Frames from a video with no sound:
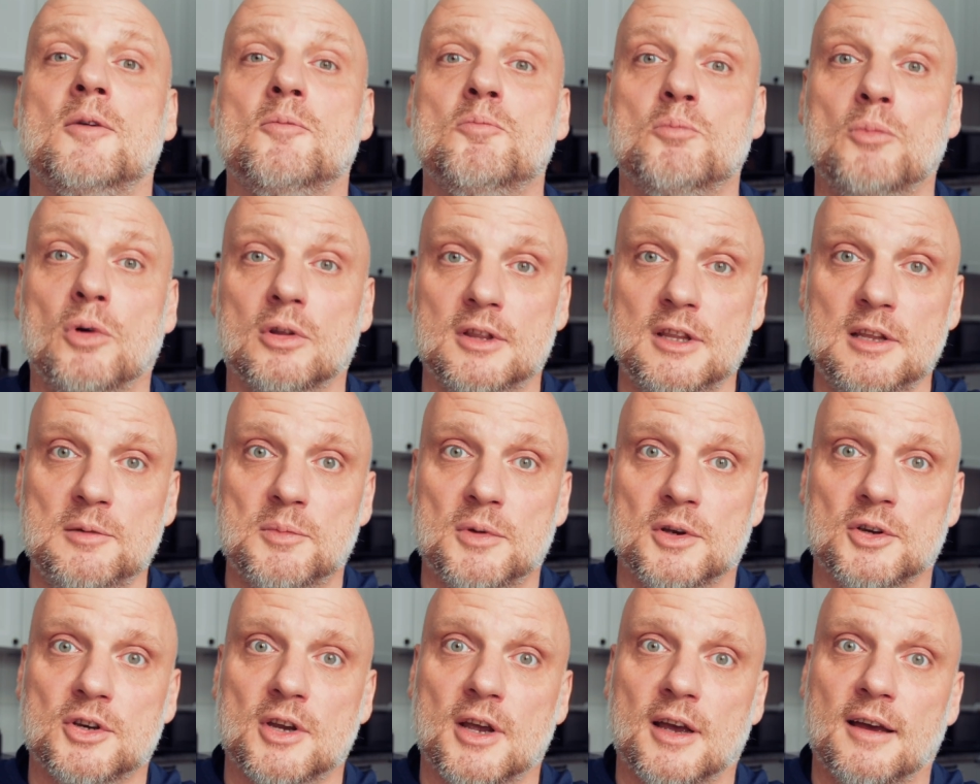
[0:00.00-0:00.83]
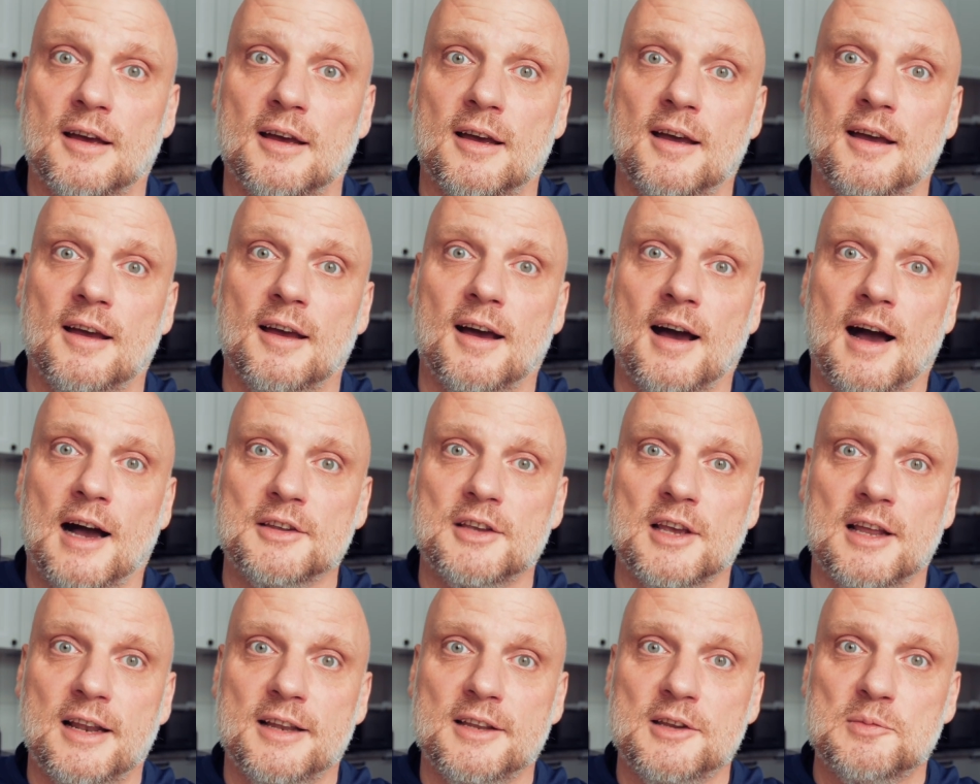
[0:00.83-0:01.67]
Modlimy się, a
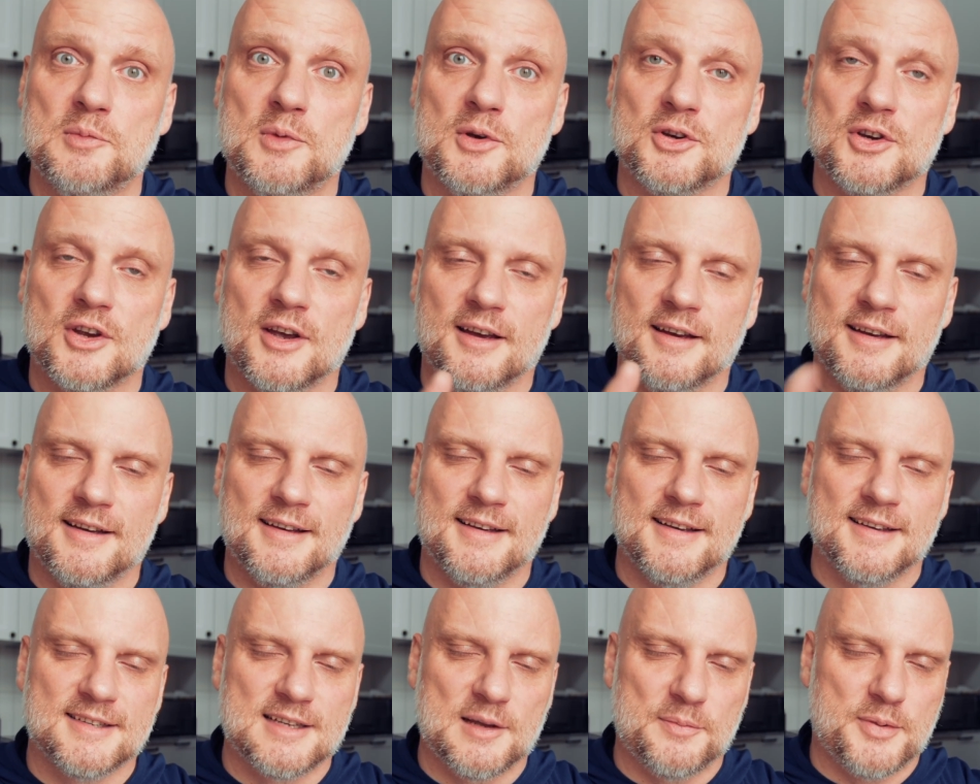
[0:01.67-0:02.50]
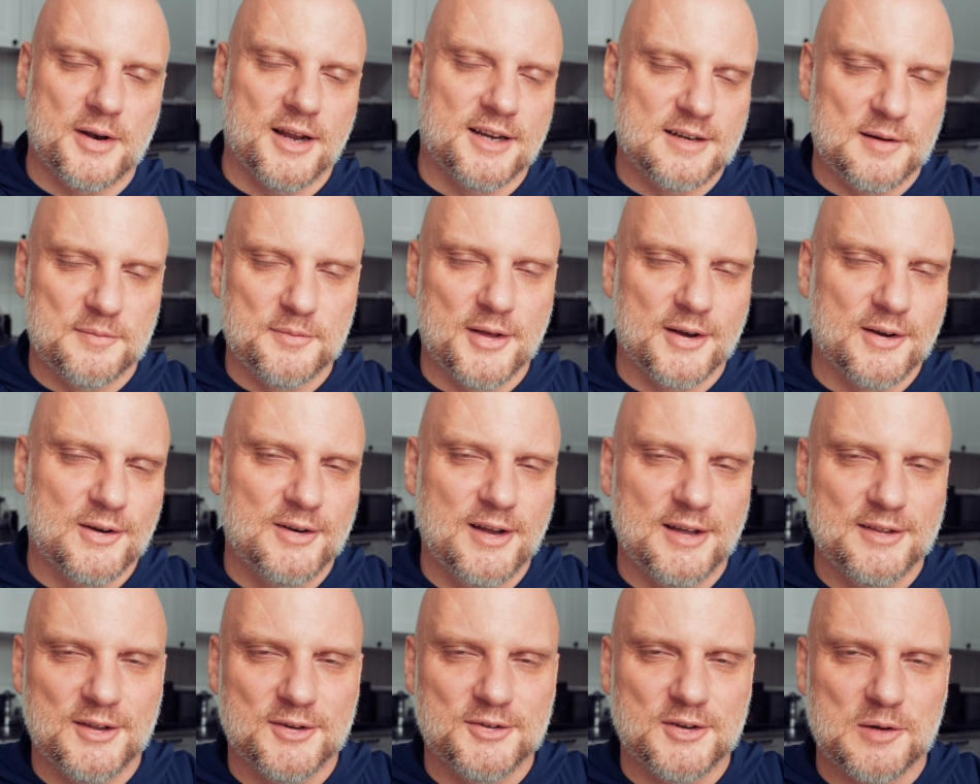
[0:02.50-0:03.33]
nie lenimy się. Zapraszam na
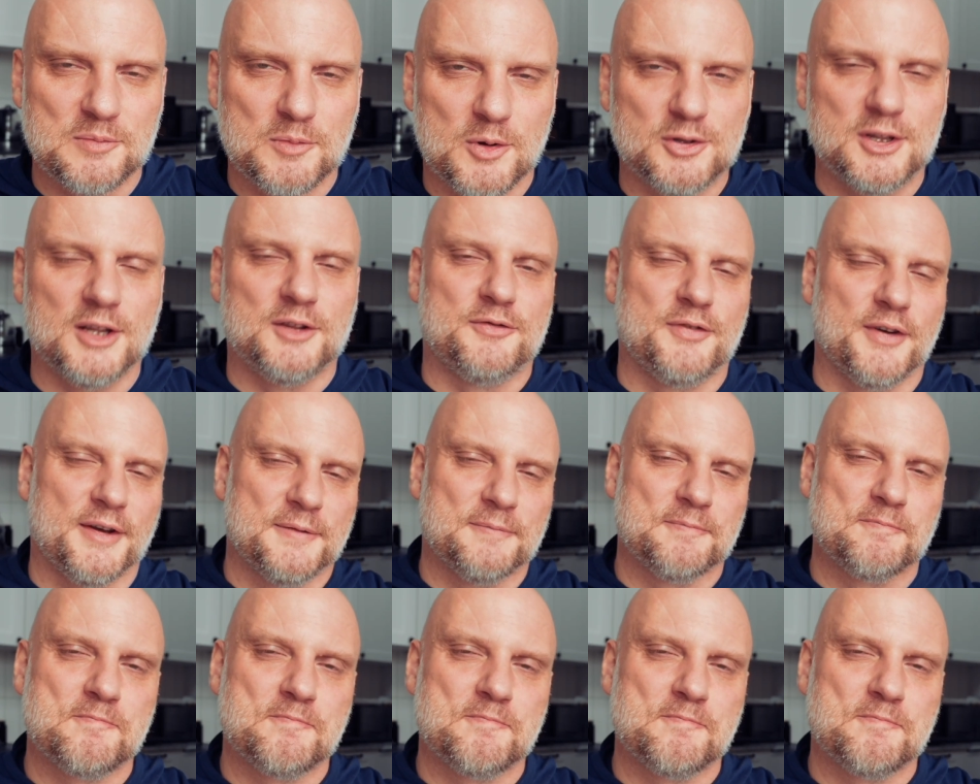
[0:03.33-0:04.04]
kolejny dzień modlitwy.